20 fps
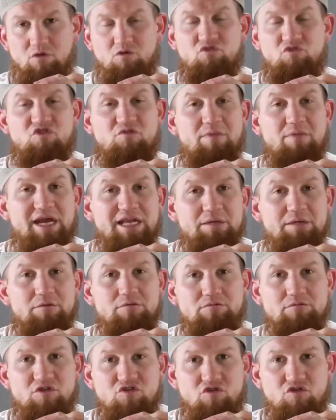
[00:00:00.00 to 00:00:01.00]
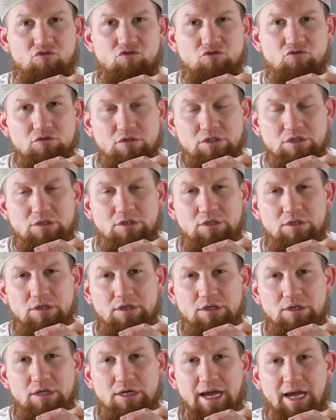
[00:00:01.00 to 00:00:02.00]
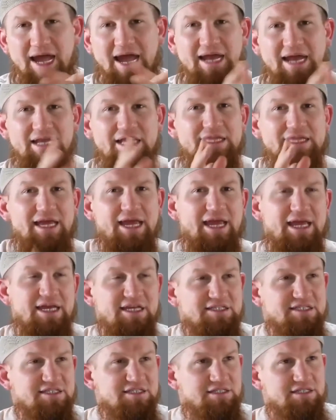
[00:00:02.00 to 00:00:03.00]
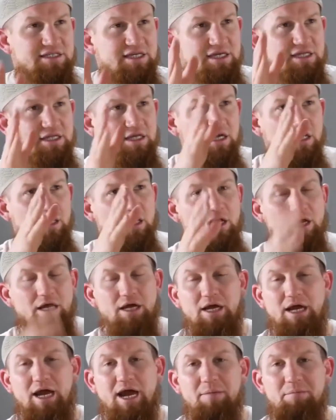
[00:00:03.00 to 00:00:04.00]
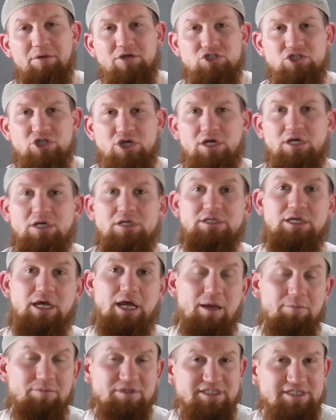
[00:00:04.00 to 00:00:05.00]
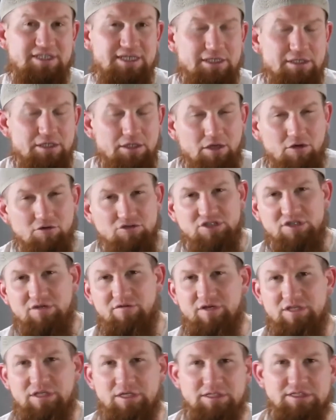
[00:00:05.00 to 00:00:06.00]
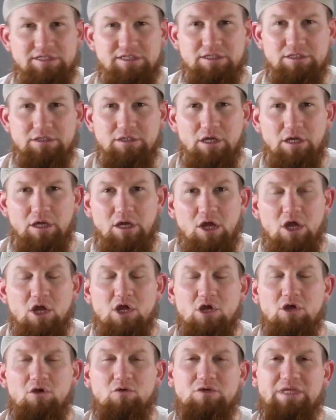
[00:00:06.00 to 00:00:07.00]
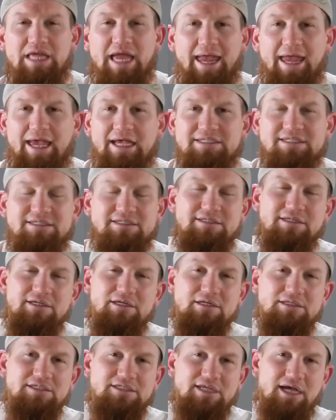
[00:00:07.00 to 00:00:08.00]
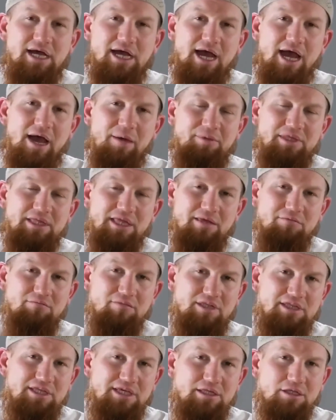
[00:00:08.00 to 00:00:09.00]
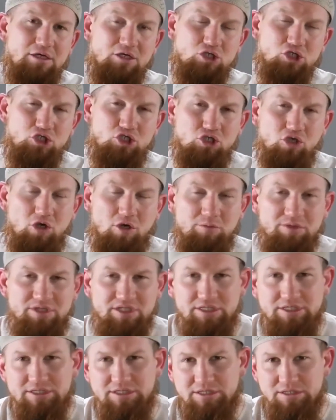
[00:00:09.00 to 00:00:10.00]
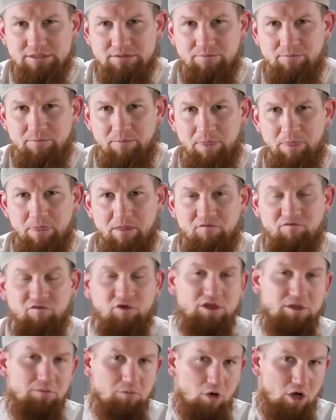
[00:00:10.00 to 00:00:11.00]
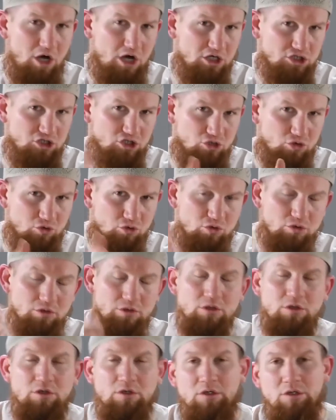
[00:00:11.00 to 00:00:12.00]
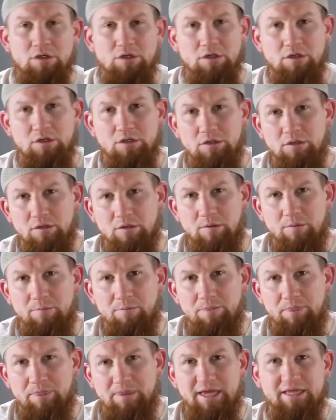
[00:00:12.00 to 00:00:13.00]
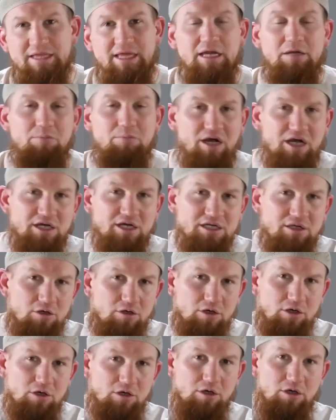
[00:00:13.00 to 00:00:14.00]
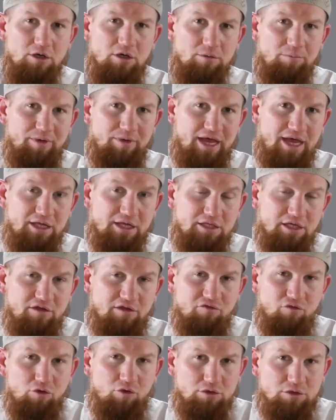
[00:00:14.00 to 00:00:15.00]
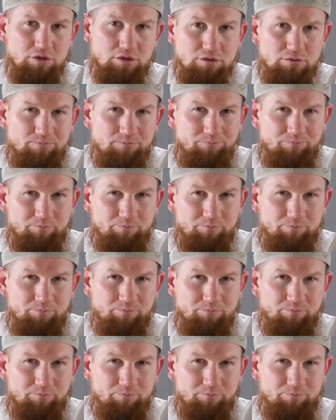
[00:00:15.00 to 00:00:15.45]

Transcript: Uthman ibn Mad'un, einer der ersten, die nach Habascha, nach Abessinien ausgewandert sind und der erste Sahabi, der in Medina gestorben ist, von den Muhajirun, der in Al-Baqi äh, beerdigt wurde.